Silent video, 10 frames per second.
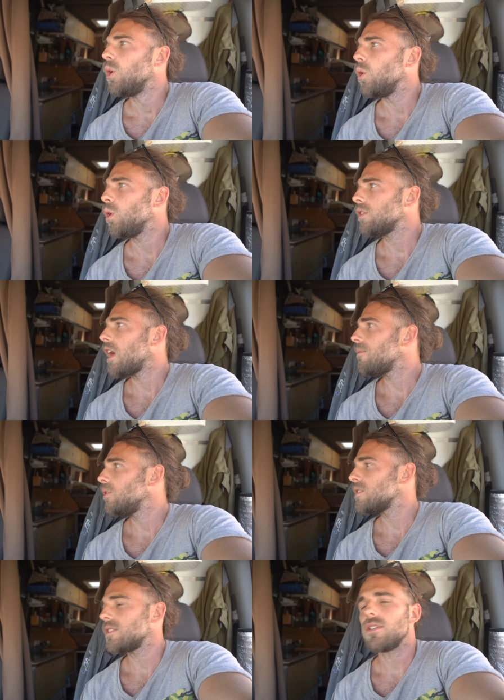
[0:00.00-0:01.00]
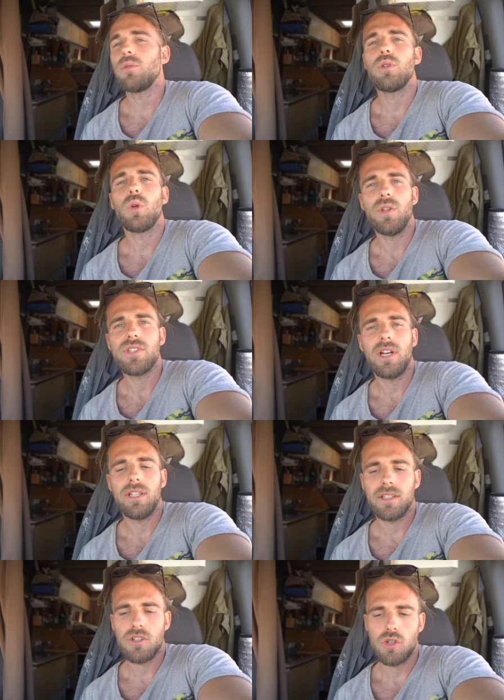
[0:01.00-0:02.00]
Und da haben wir uns jetzt natürlich
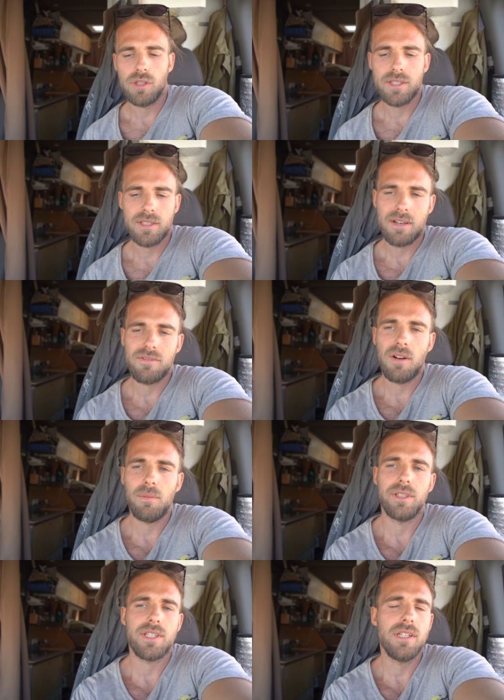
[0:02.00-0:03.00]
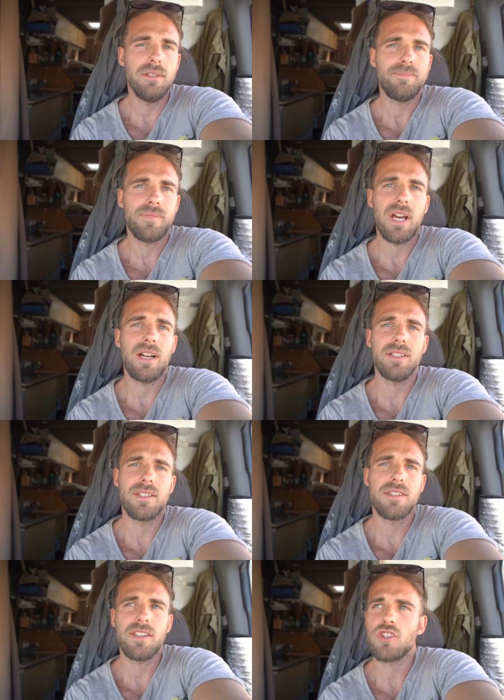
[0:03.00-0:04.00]
kurzerhand entschlossen, da fahren wir jetzt hin
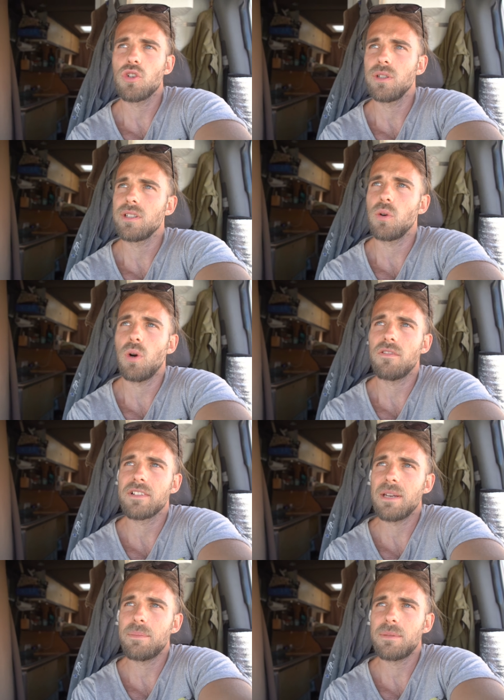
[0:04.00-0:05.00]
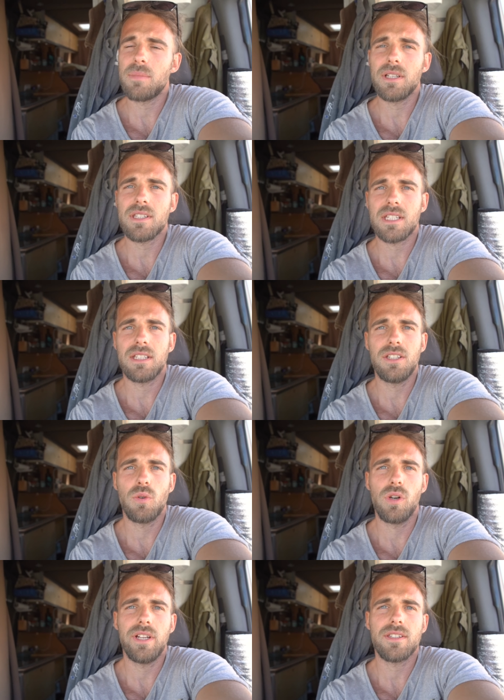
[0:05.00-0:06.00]
Alice ist jetzt schon auf dem Campingplatz. Ich
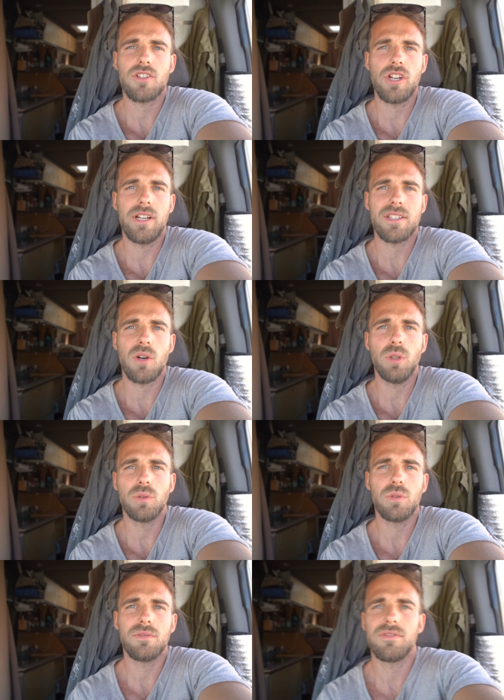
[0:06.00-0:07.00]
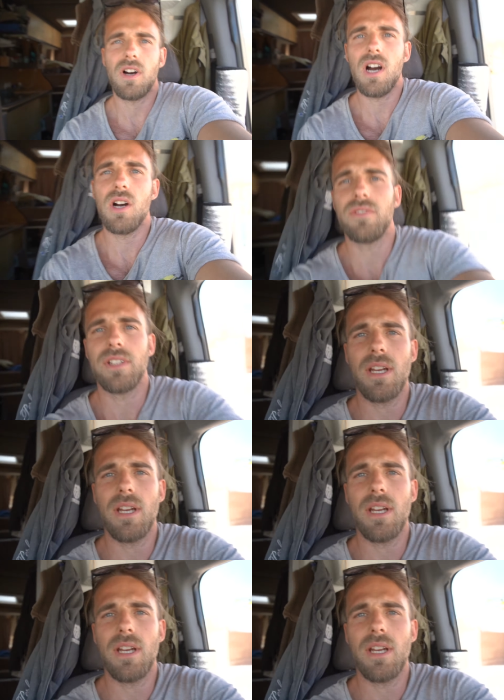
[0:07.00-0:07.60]
hole jetzt schnell das Auto, fahre auf den